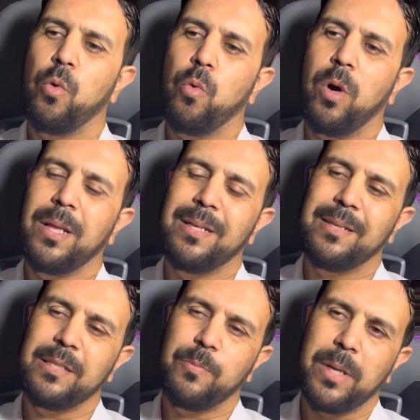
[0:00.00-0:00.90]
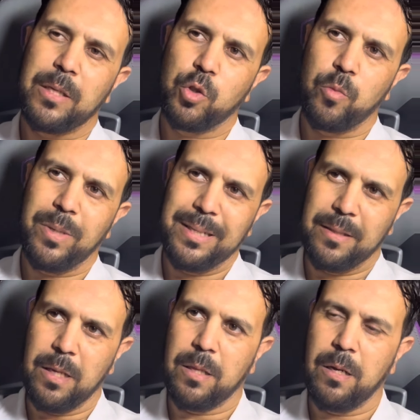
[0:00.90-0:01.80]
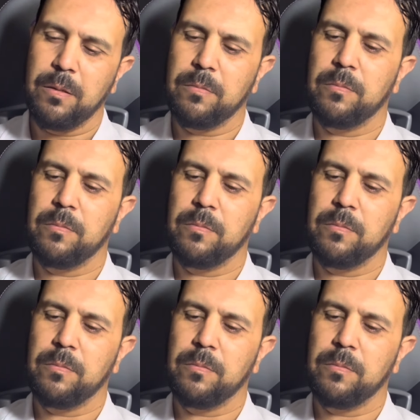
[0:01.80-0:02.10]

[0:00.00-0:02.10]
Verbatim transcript: وهاد لي زانسبيراسيون بحد ذاتها